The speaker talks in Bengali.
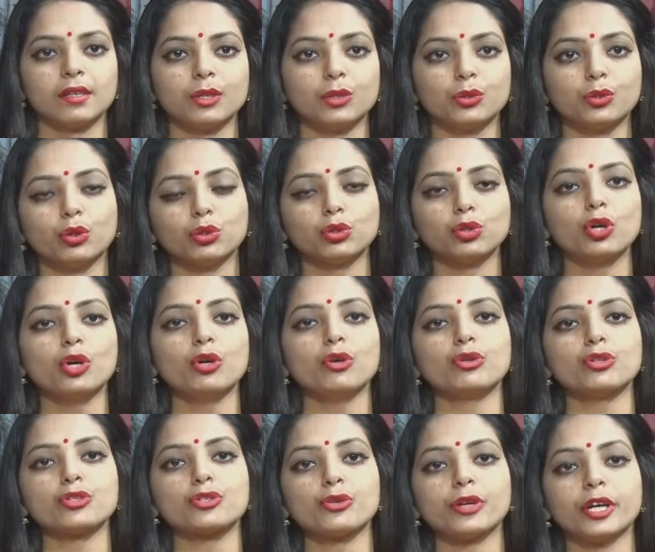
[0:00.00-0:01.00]
তথ্য
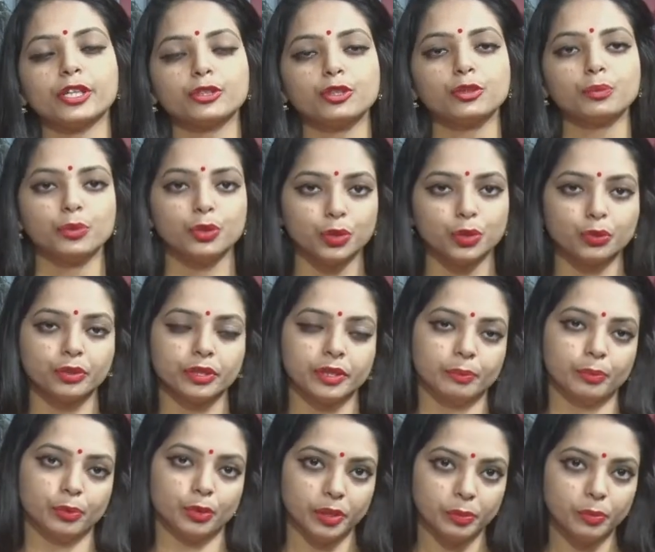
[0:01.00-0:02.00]
ও যোগাযোগ প্রযুক্তি
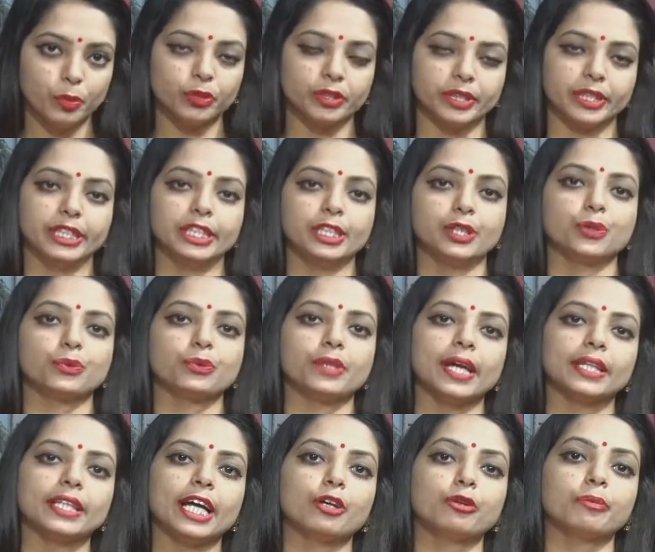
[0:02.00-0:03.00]
প্রতিমন্ত্রী
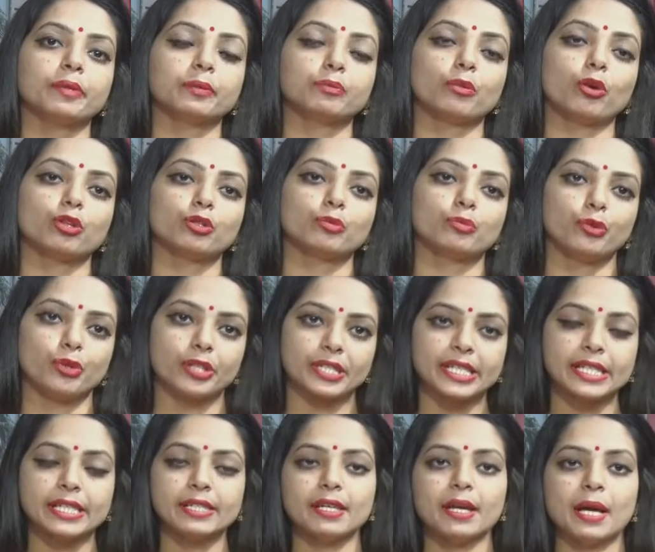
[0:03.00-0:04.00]
জুনায়দ আহমেদ পলক
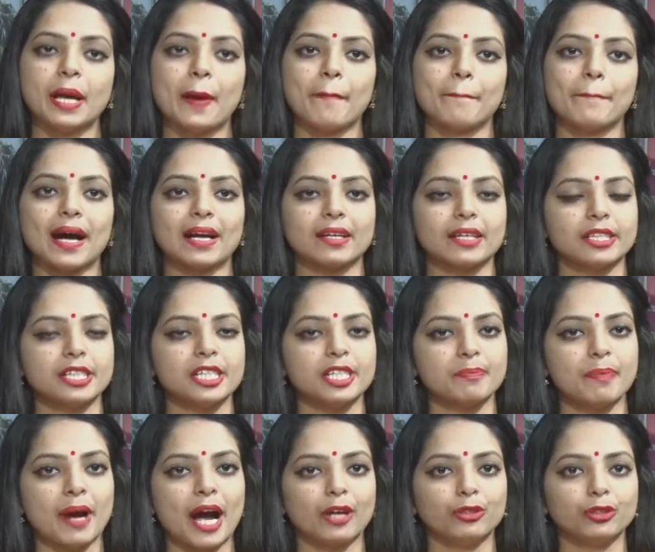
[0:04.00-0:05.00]
বলেছেন বাংলাদেশ
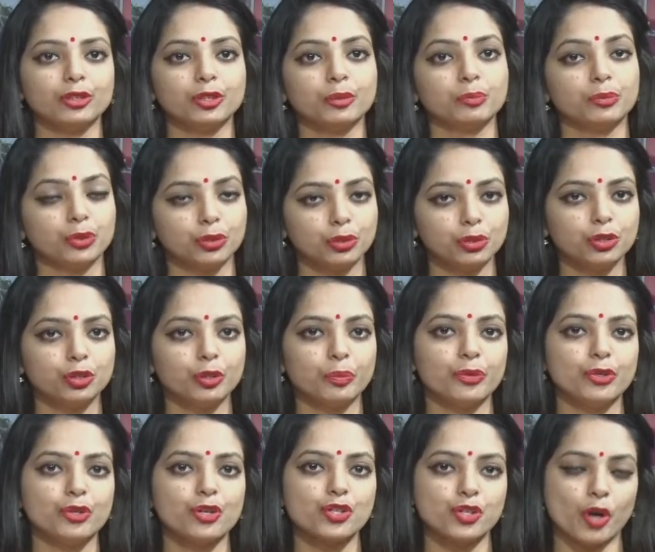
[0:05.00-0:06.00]
ভারত
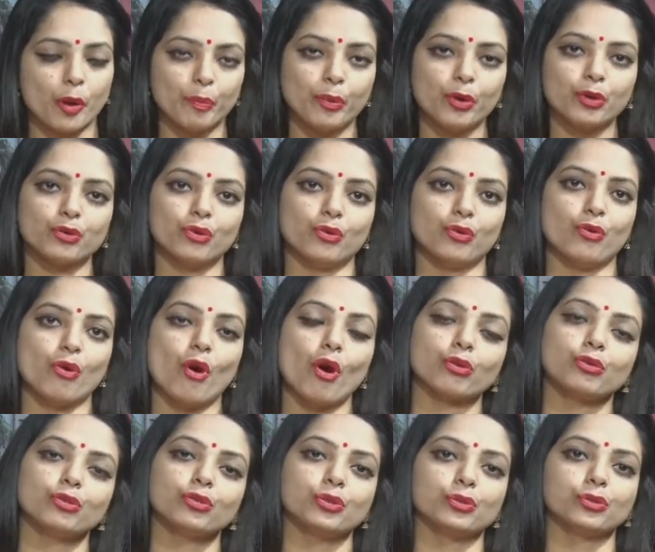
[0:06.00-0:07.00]
বন্ধুত্বপূর্ণ সম্পর্ক
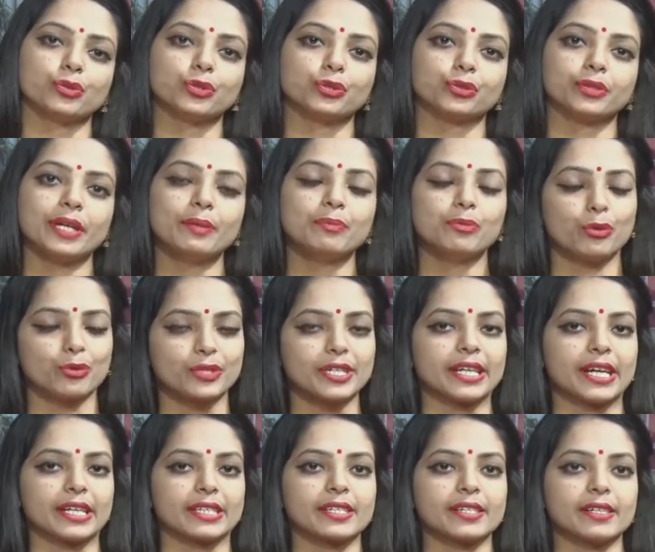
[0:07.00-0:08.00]
অনন্য উচ্চতায় পৌঁছে
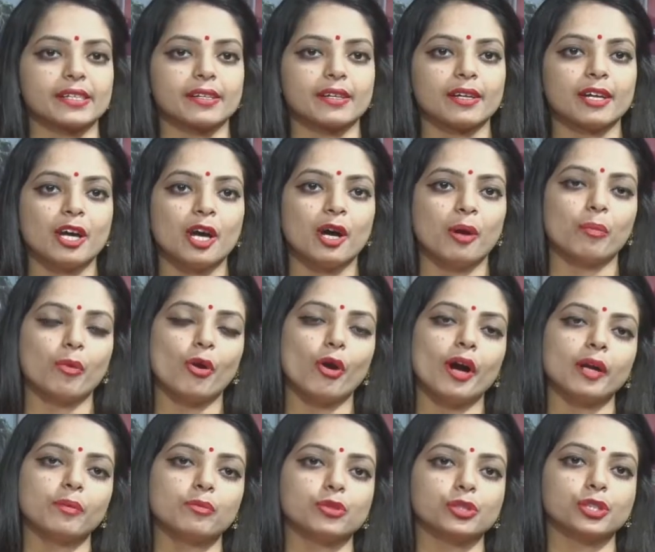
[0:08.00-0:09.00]
গেছে
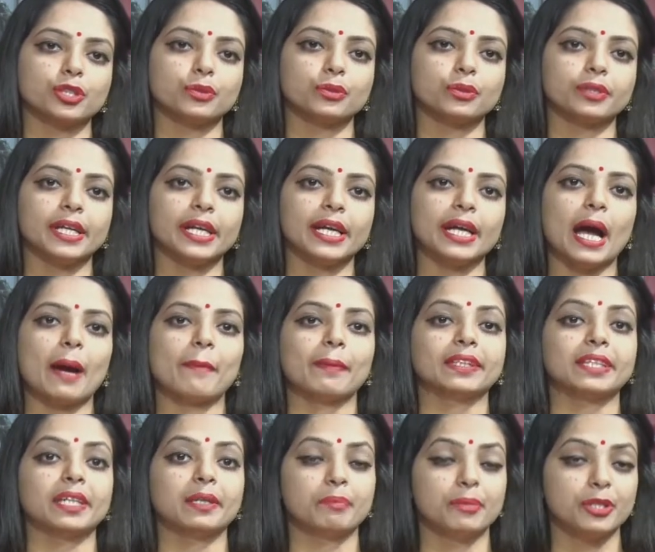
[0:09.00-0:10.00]
মহান মুক্তিযুদ্ধে
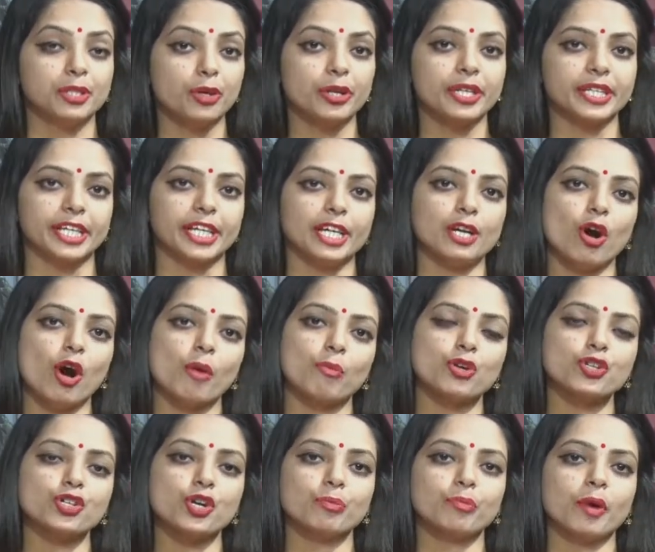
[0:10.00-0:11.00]
আমাদের বিজয়কে
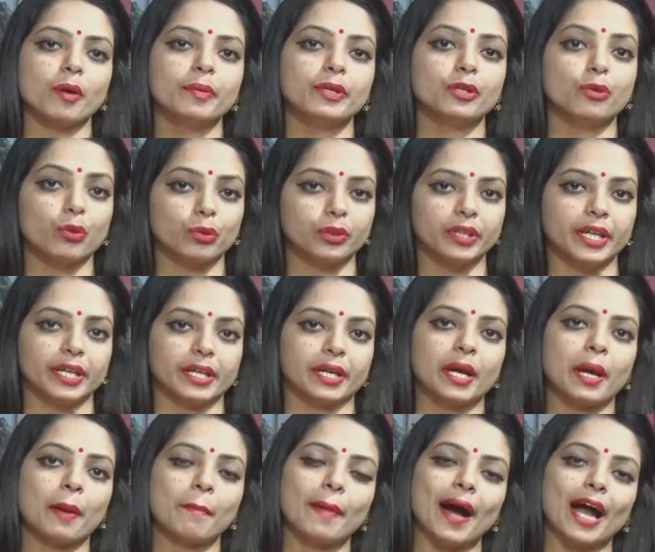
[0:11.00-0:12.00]
অবসম্ভাবী করতে
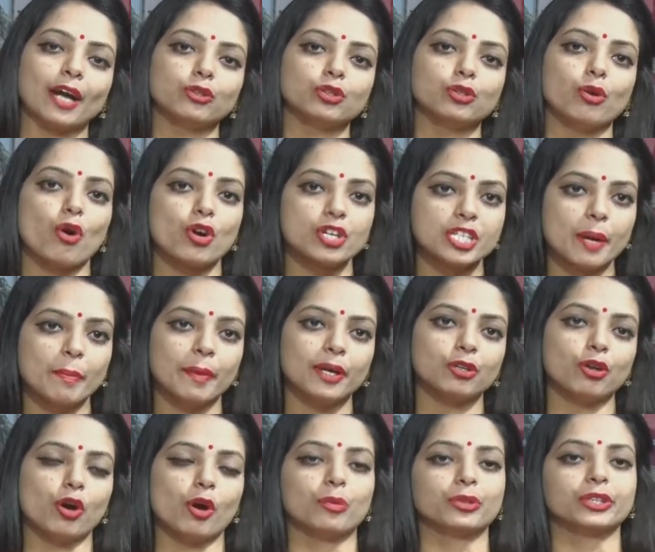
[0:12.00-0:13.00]
ভারত
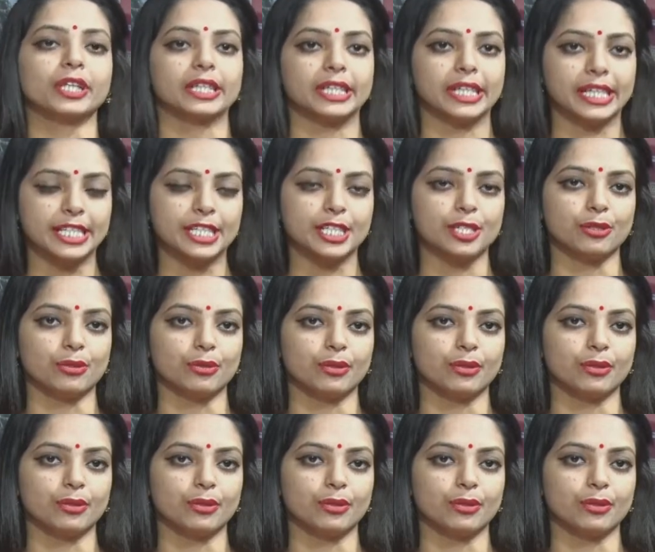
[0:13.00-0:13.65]
অসামান্য অবদান রেখেছিল